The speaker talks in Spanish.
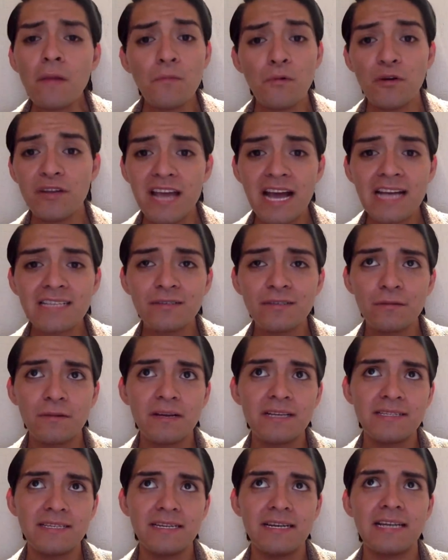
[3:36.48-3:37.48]
pues ya
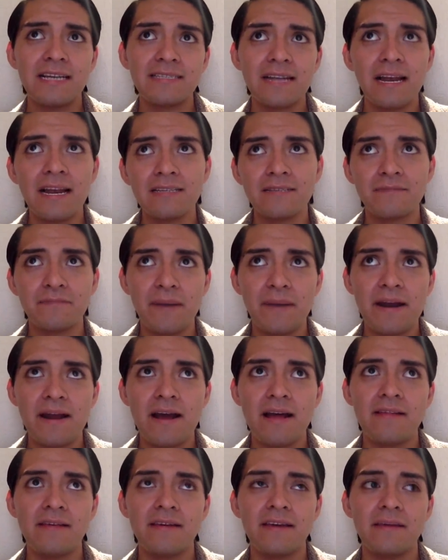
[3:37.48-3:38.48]
estuve así en la sala de
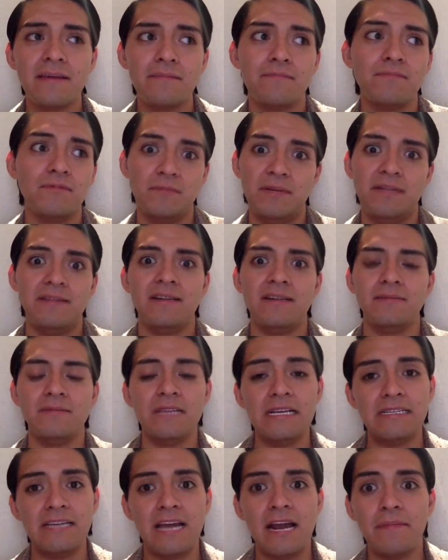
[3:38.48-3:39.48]
espera de que pues, mientras
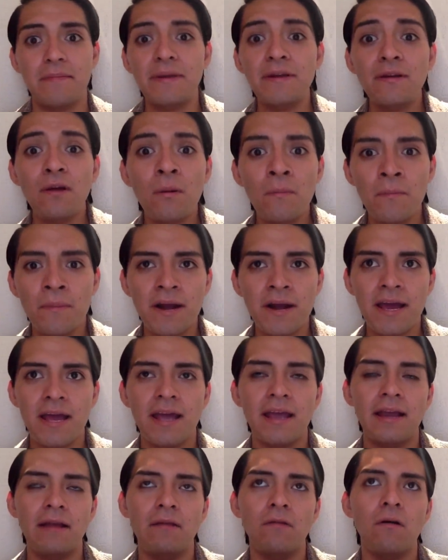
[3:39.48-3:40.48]
decían mi
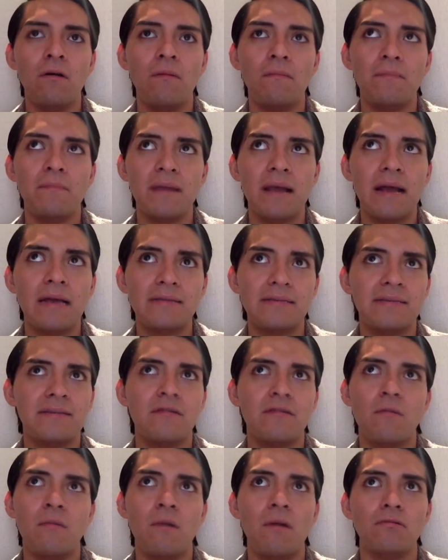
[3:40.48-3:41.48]
nombre, y lo así
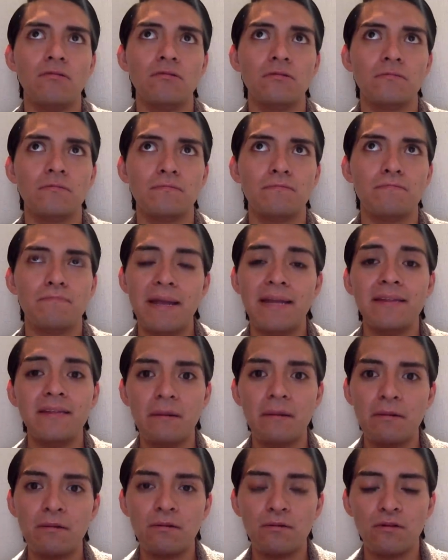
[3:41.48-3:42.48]
como a los
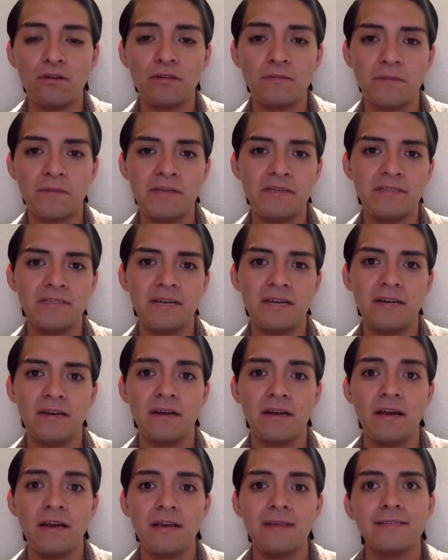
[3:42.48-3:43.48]
20 minutos me
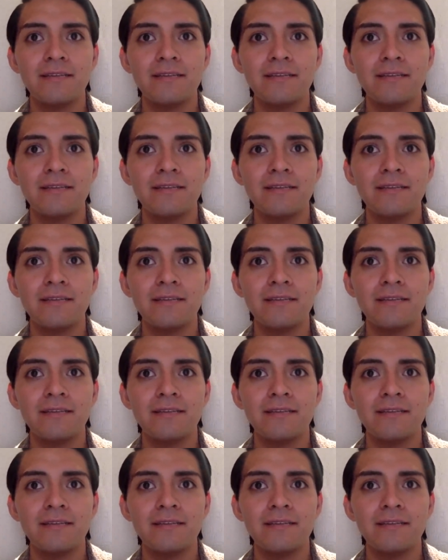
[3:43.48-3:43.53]
dicen,